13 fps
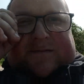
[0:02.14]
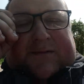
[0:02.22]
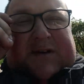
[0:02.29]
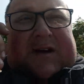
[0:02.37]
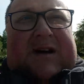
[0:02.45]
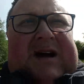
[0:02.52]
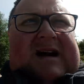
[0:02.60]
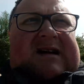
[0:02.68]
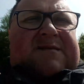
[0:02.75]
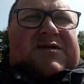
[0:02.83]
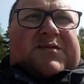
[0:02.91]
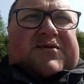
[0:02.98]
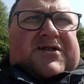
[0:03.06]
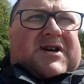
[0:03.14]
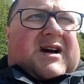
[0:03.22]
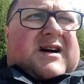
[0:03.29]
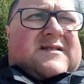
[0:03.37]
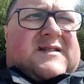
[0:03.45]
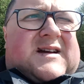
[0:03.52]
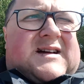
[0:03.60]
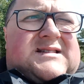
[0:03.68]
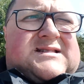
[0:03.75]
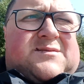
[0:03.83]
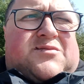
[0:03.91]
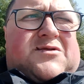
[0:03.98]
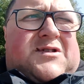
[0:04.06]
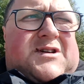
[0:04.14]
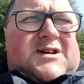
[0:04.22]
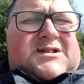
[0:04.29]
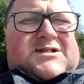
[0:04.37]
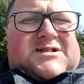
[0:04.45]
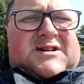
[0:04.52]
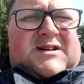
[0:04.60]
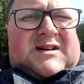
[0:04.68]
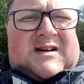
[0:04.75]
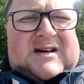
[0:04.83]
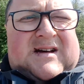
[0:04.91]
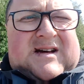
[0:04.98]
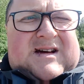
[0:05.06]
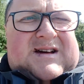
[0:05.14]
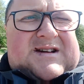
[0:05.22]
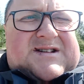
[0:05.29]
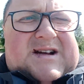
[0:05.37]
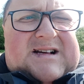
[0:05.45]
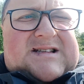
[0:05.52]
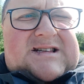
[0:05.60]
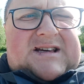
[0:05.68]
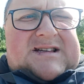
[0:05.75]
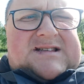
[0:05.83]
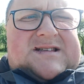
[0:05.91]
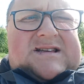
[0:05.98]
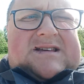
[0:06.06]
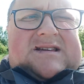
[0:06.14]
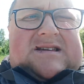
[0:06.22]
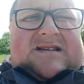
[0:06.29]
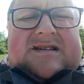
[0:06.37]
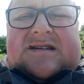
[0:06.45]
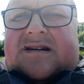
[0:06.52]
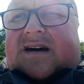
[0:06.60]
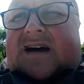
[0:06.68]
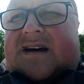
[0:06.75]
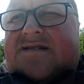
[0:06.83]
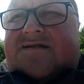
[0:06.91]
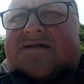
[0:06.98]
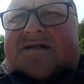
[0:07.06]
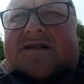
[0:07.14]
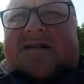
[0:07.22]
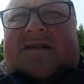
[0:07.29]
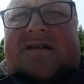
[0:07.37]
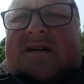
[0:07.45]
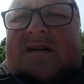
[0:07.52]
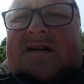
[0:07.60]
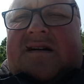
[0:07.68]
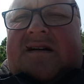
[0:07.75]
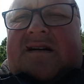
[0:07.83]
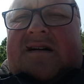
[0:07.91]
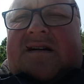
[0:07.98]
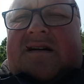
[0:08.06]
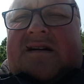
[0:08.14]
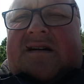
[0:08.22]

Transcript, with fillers: Wyjechałem się przyjechać z rańca, póki jeszcze czas jest i chęci na